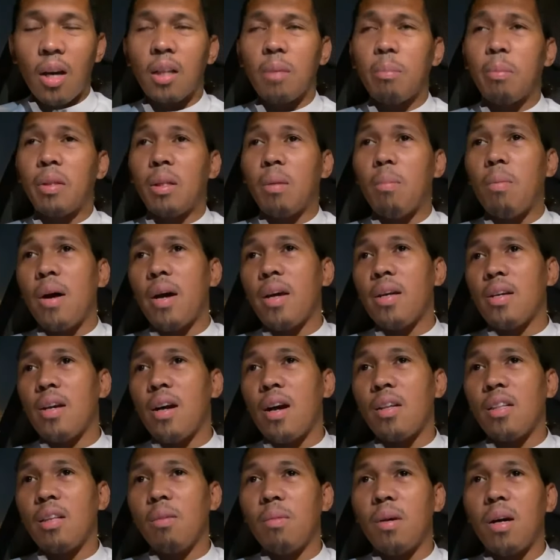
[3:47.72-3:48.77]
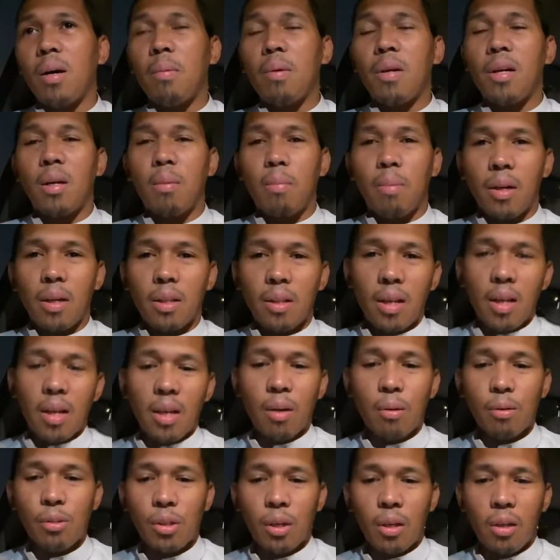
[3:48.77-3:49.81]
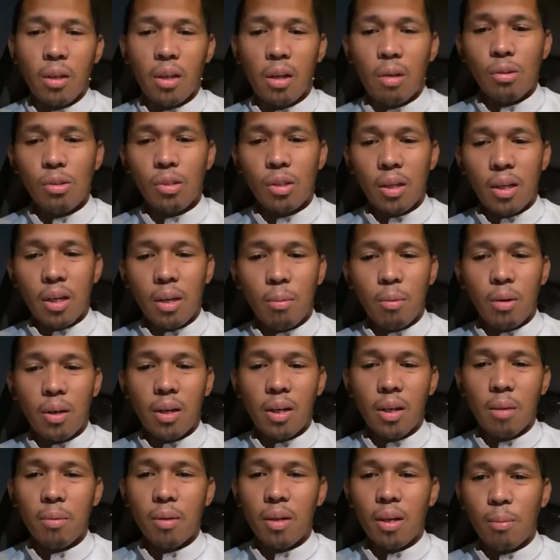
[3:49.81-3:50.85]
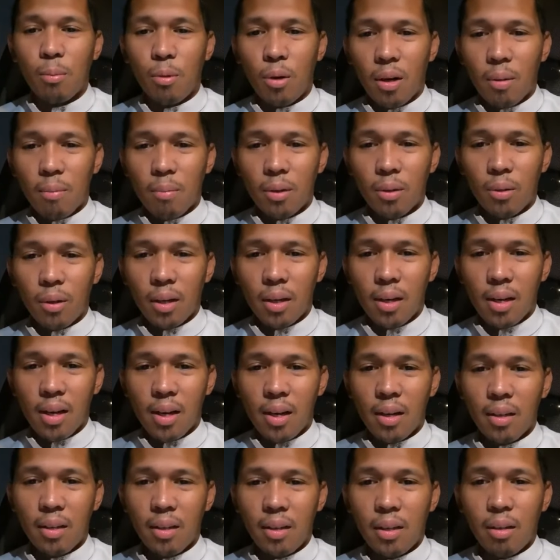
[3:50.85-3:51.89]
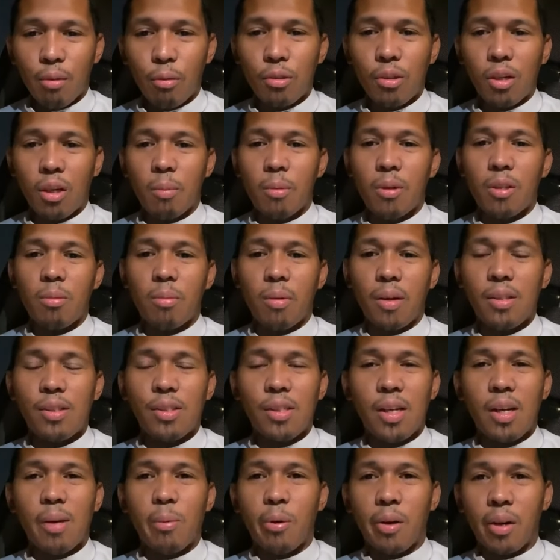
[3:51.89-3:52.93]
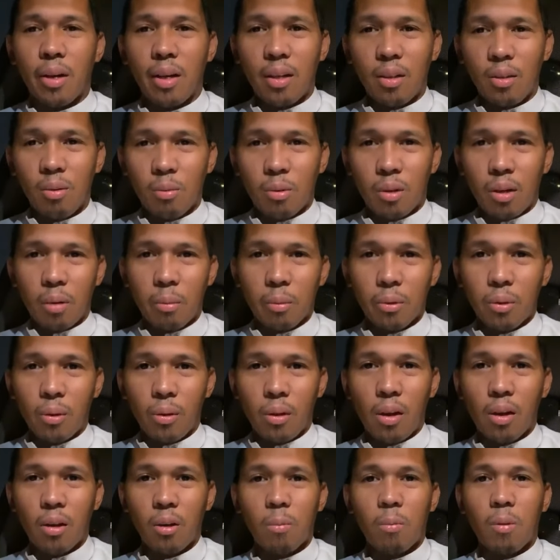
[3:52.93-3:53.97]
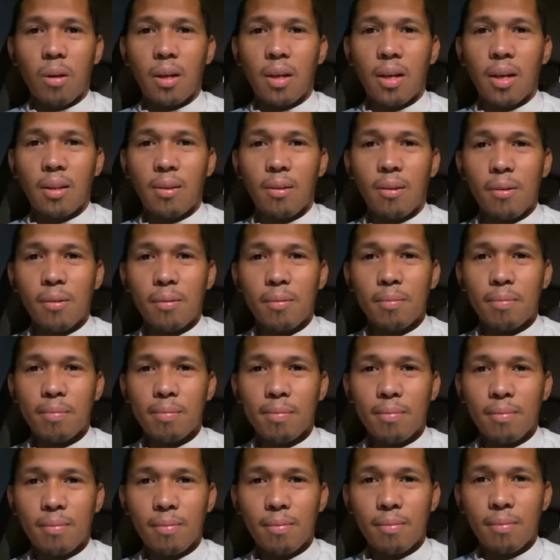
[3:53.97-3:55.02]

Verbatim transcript: at patibayin niya ating mga pananampalataya. O sallallahu sallam ala nabi na Muhammad wa ala alihi wa sahbihi ajma'in. Assalamu alaikum warahmatullahi wabarakatuh.